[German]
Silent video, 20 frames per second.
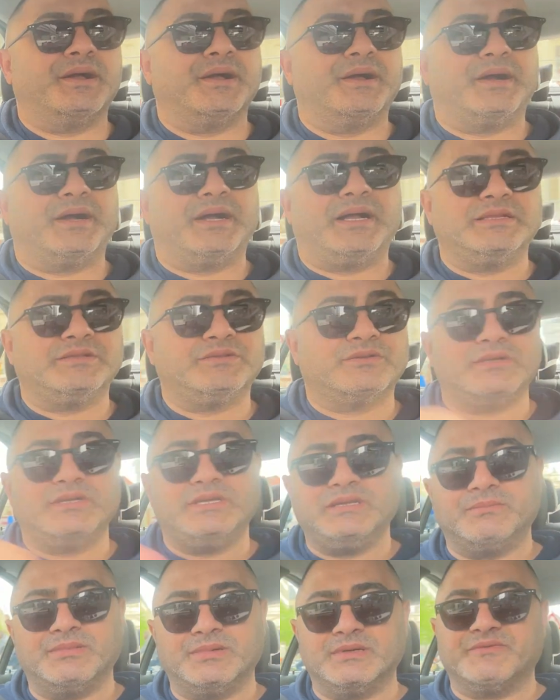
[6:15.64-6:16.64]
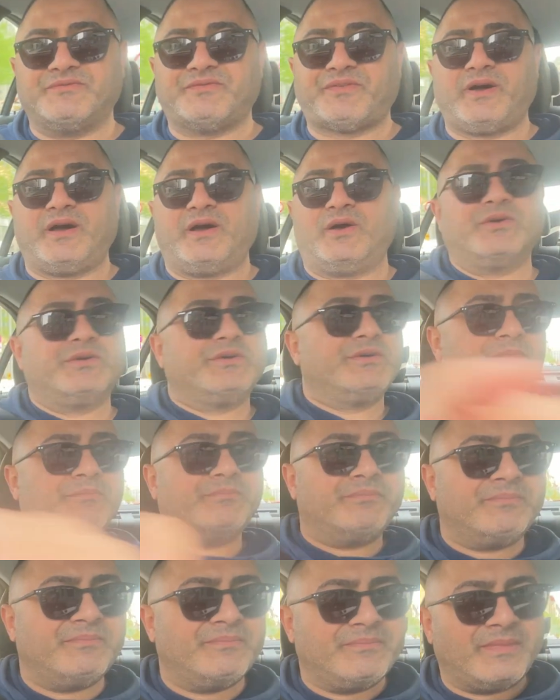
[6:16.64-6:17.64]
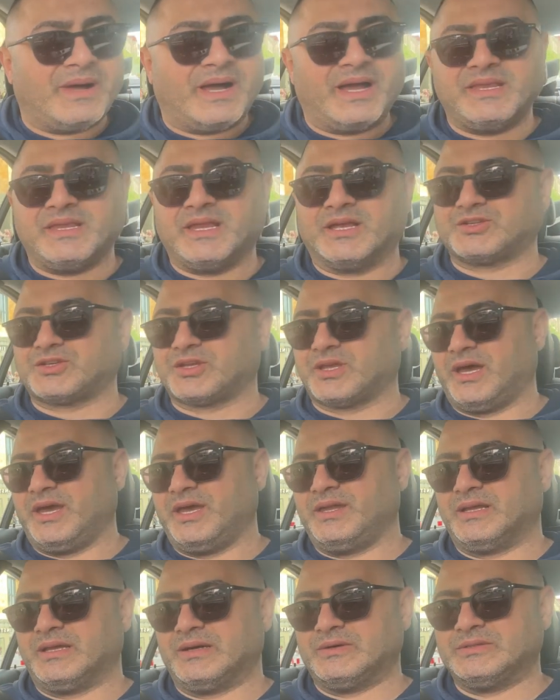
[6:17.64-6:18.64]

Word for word: Also, liebe Frau Manja Schreiner,